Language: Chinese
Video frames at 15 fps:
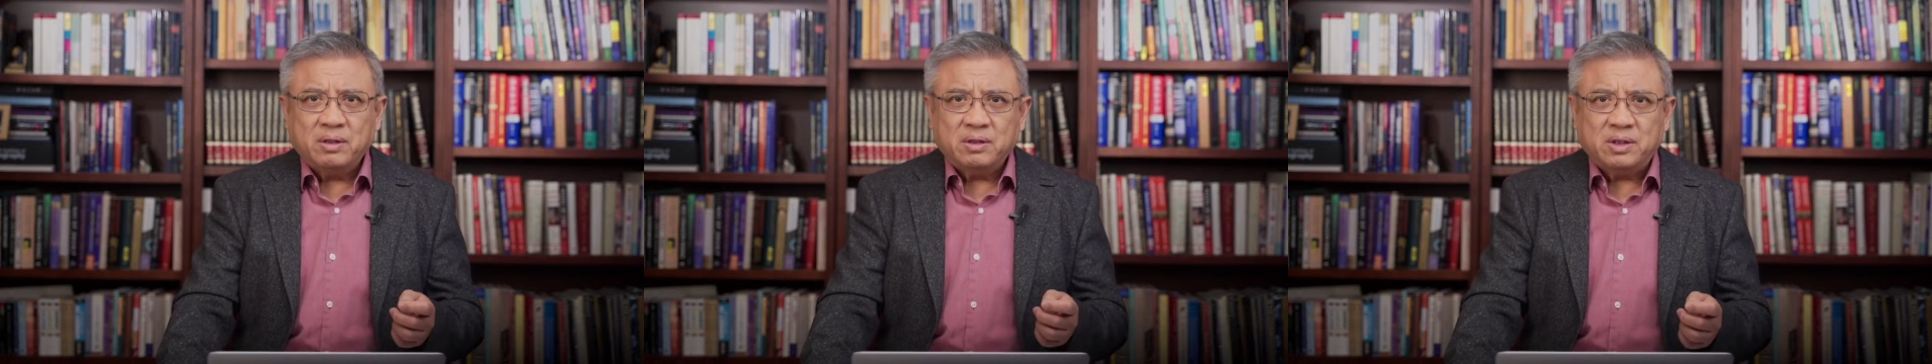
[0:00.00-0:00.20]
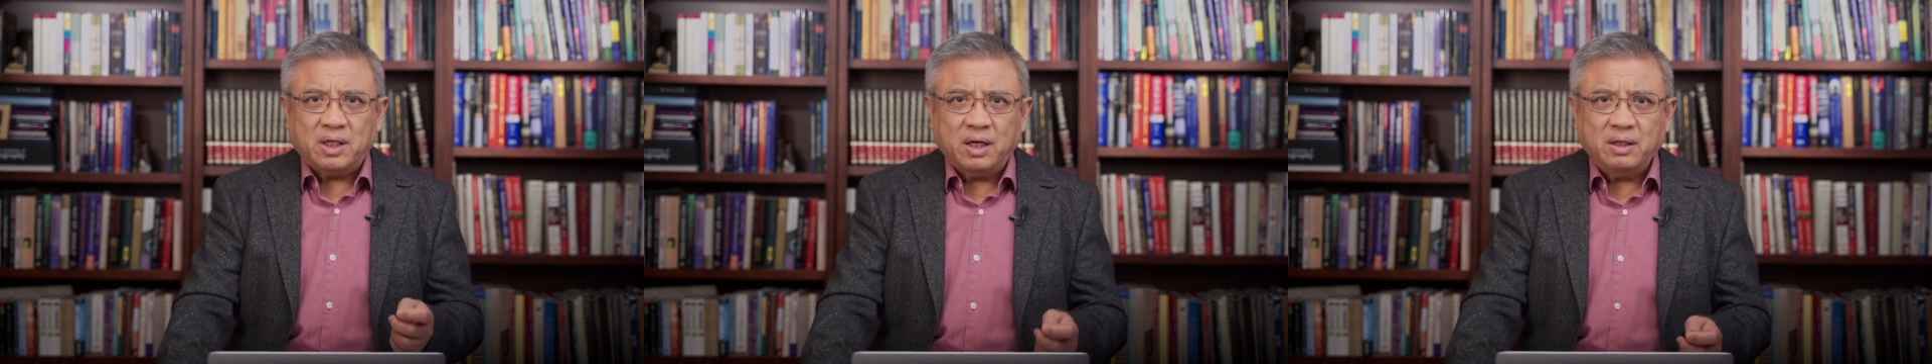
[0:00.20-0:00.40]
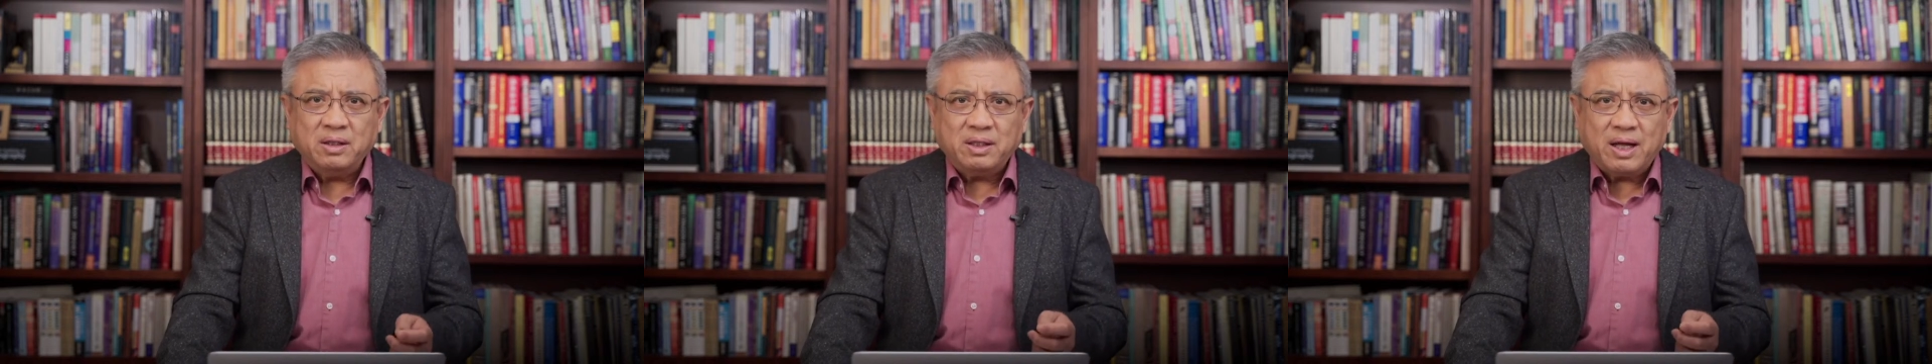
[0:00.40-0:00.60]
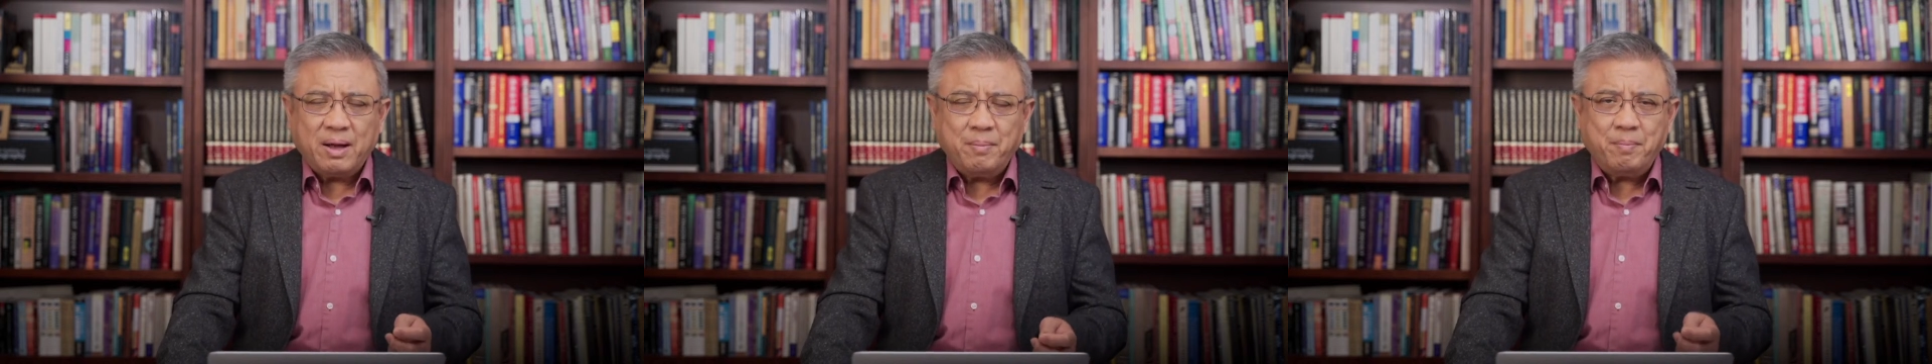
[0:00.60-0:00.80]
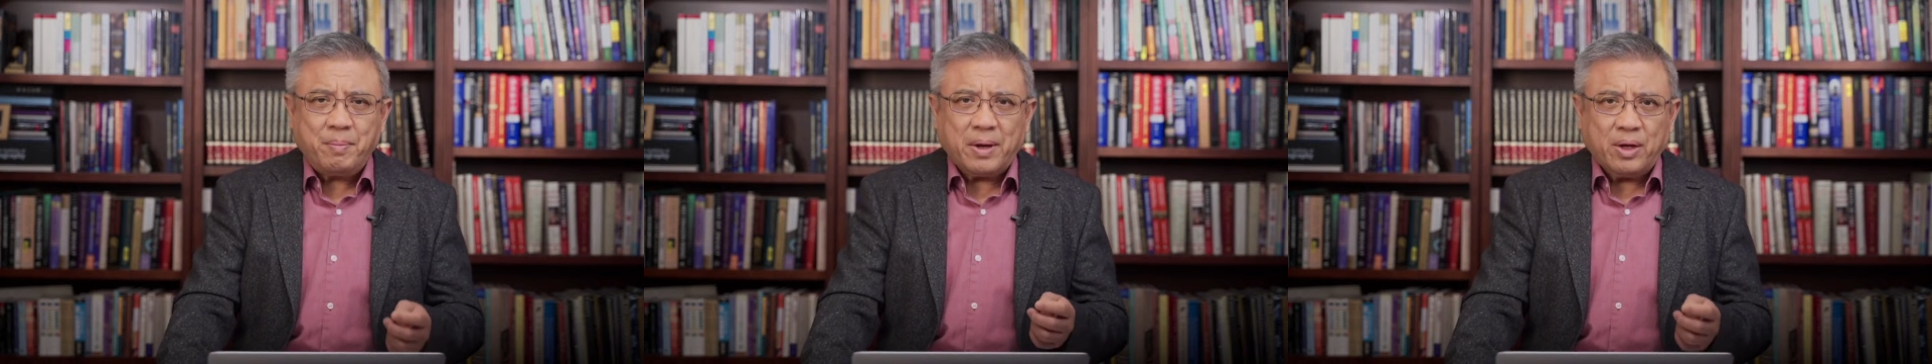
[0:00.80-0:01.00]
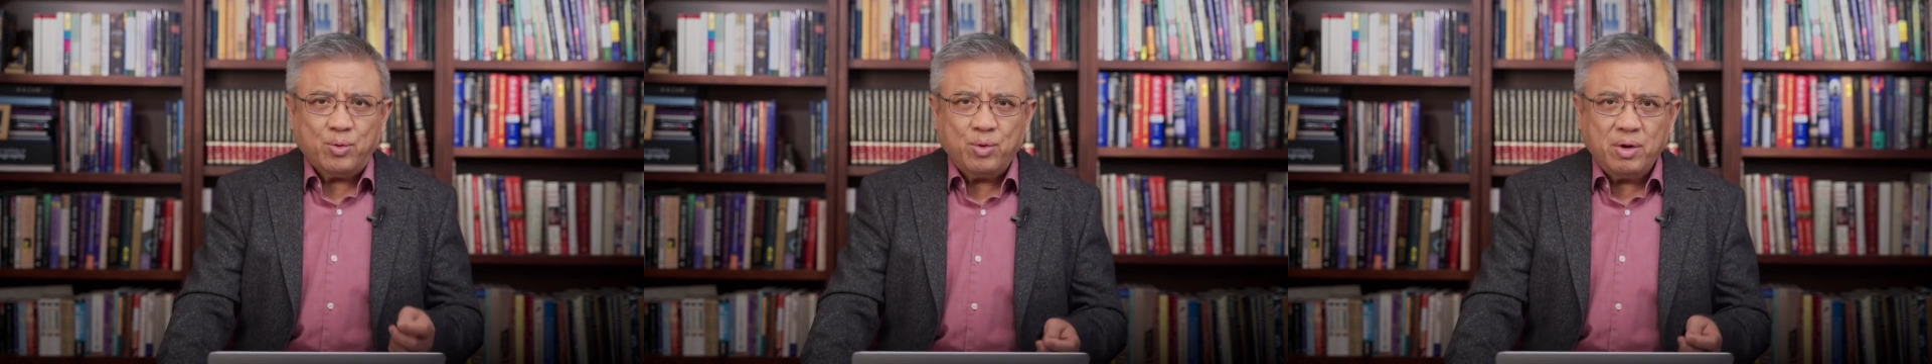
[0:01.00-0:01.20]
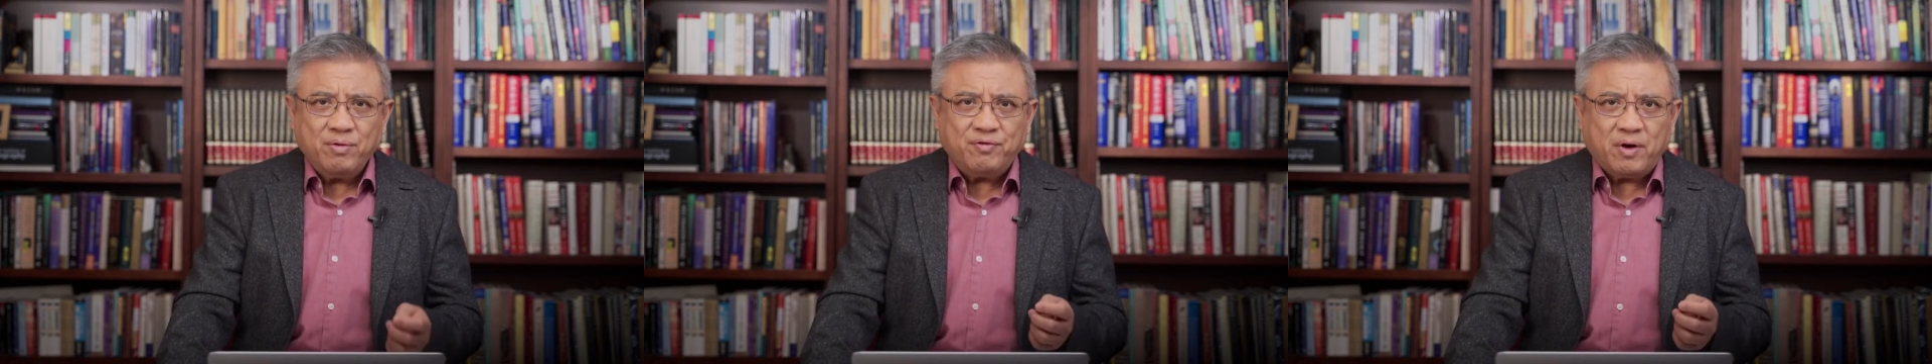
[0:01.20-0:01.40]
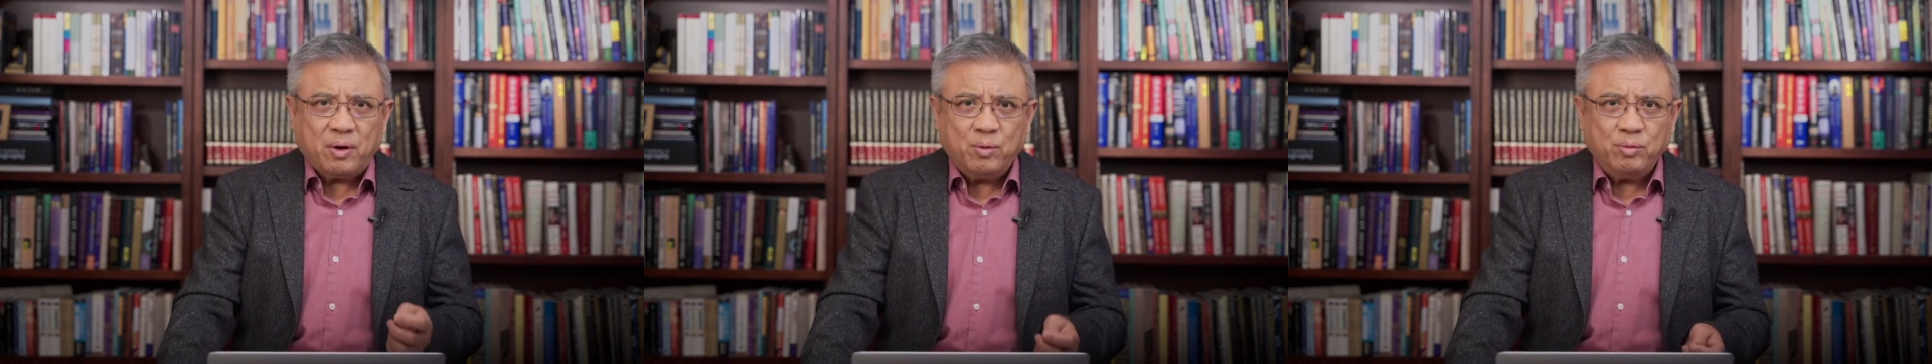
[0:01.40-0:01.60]
承担北约
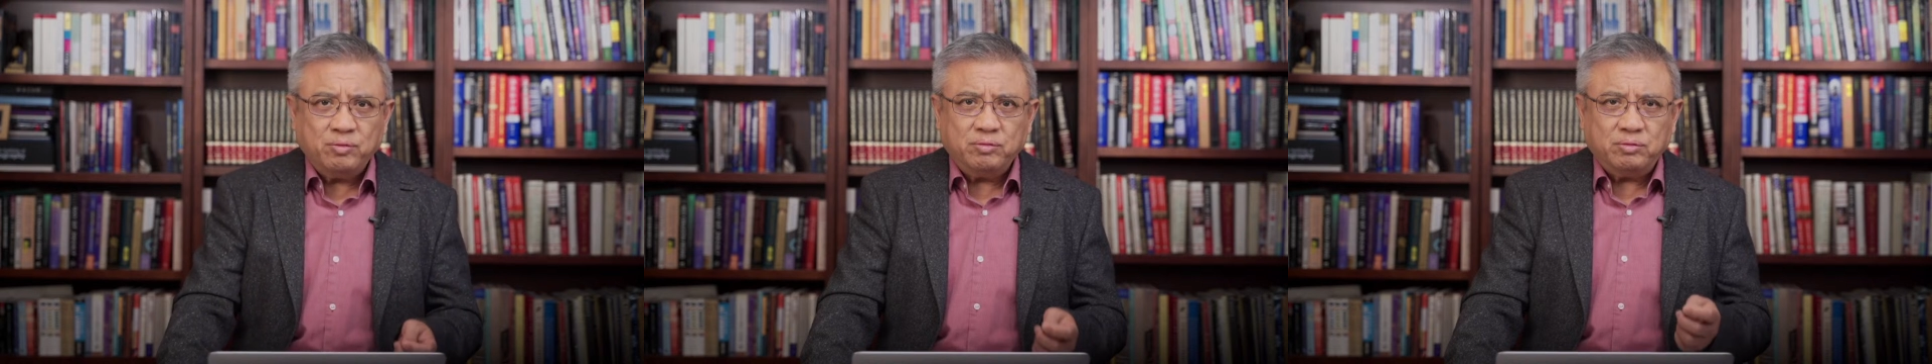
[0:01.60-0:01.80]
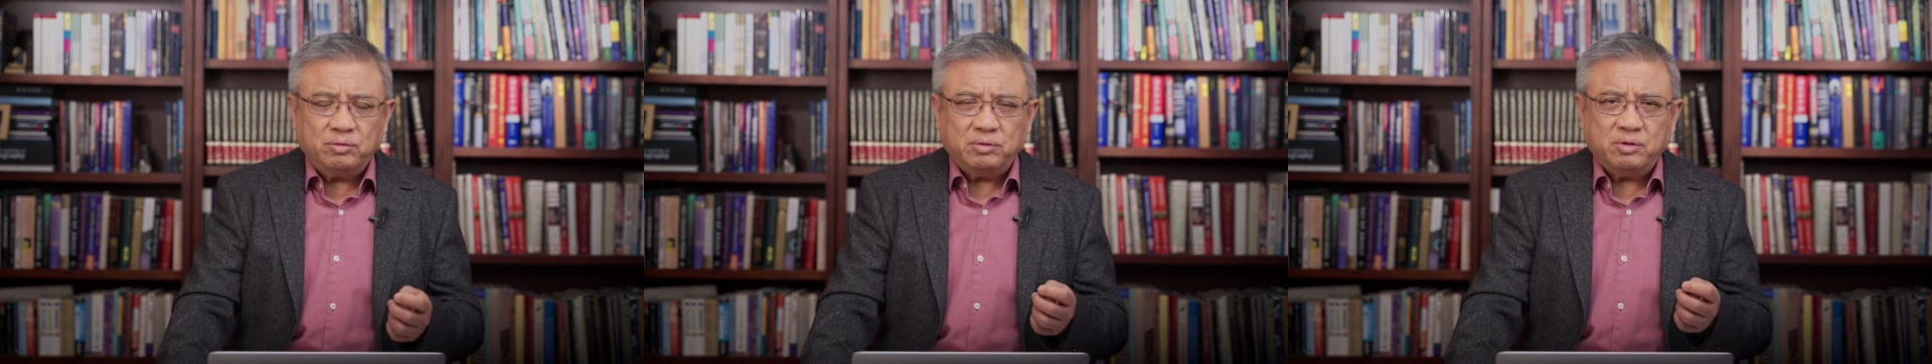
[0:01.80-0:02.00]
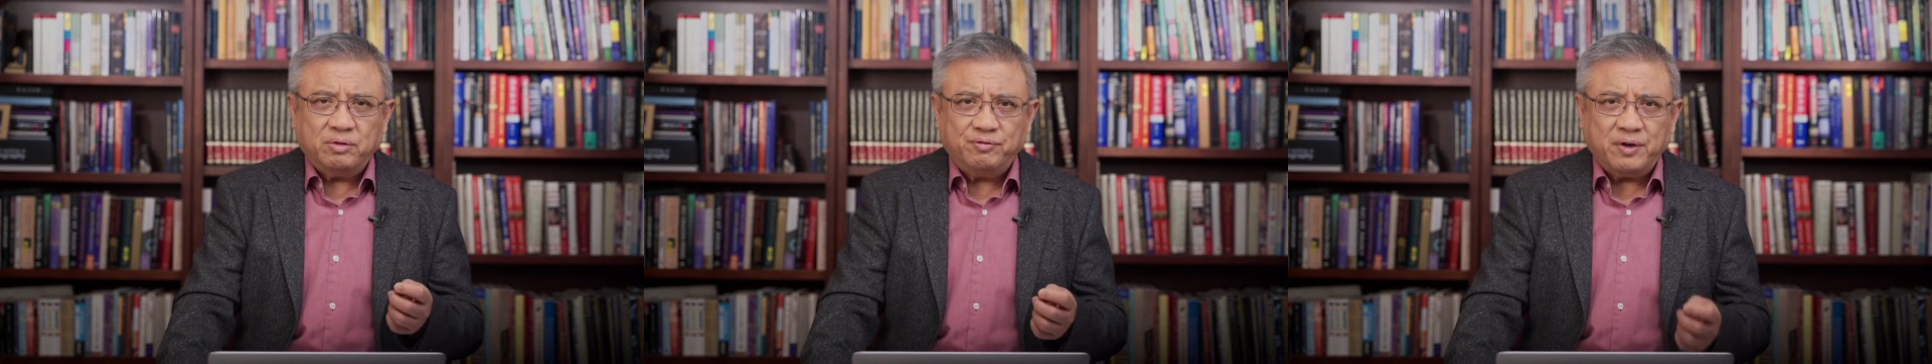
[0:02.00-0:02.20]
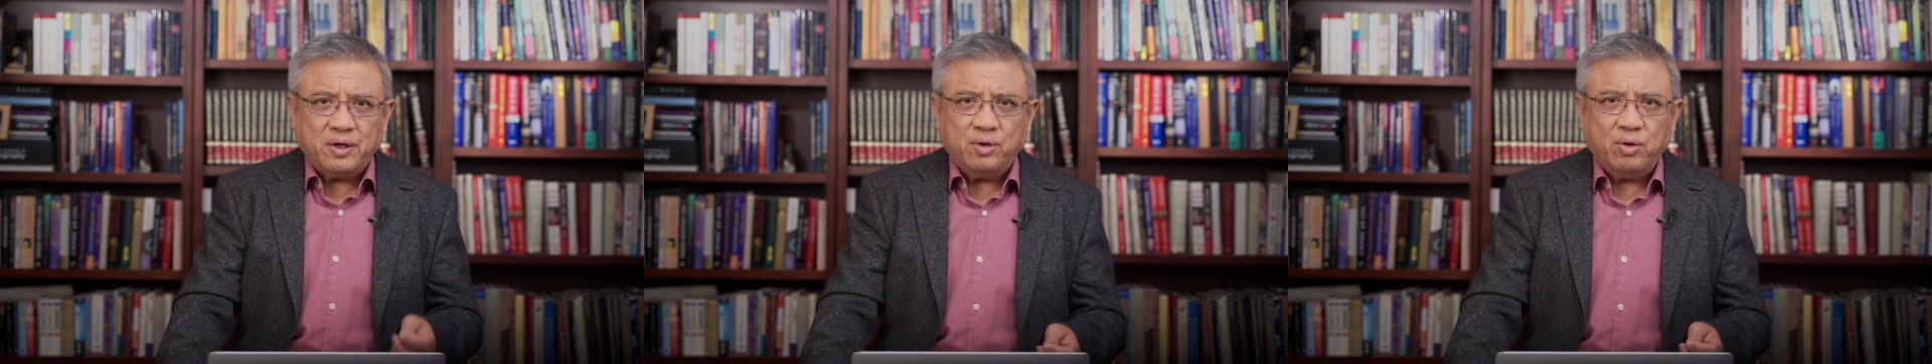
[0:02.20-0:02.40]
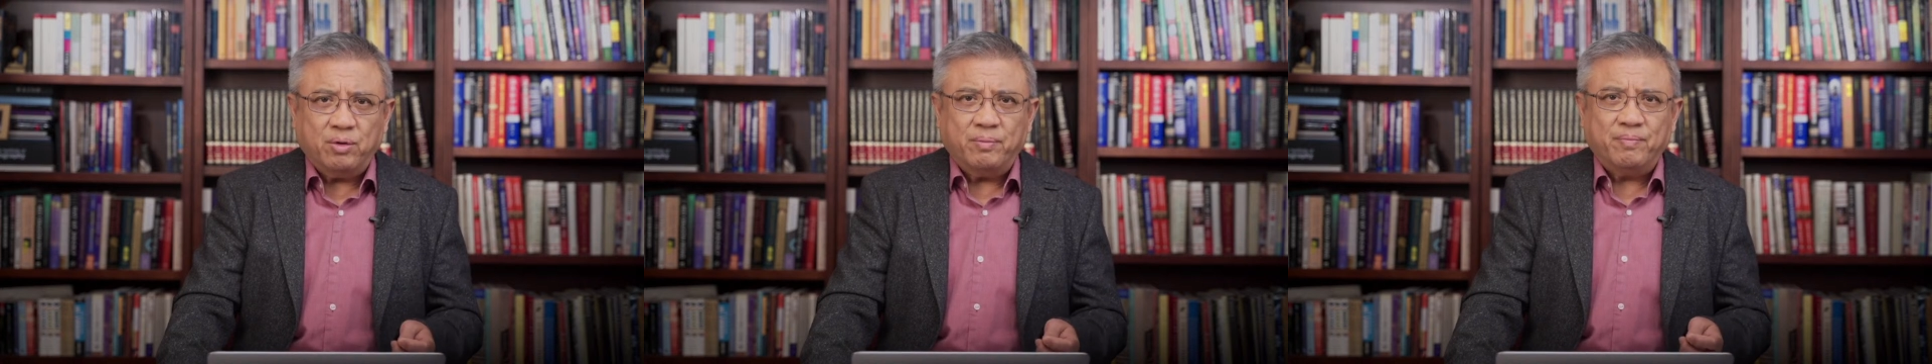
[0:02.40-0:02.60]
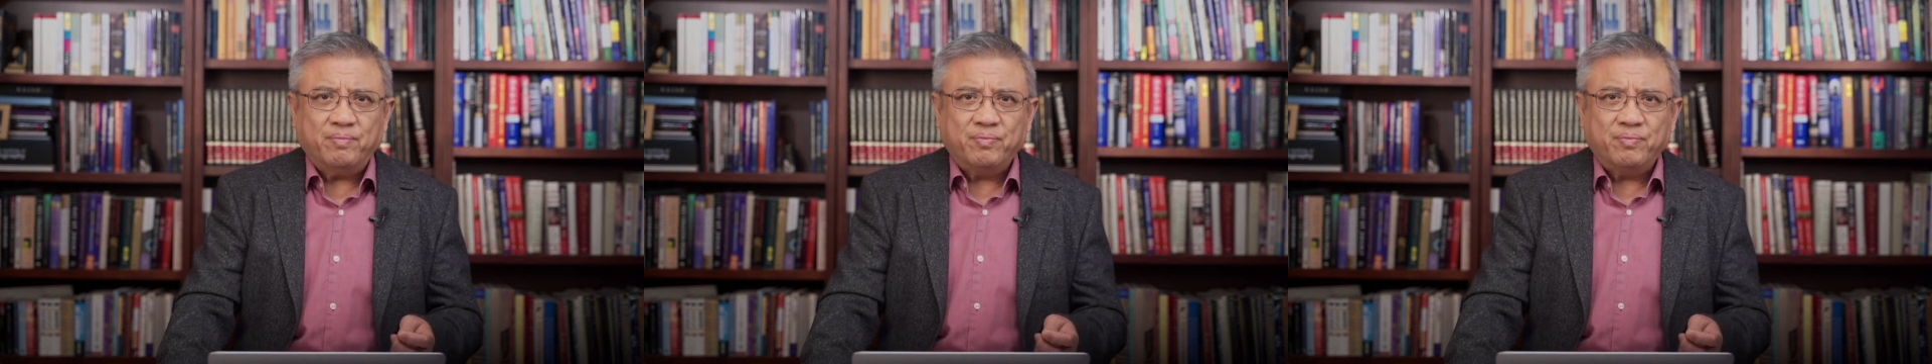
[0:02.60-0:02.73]
防务费用，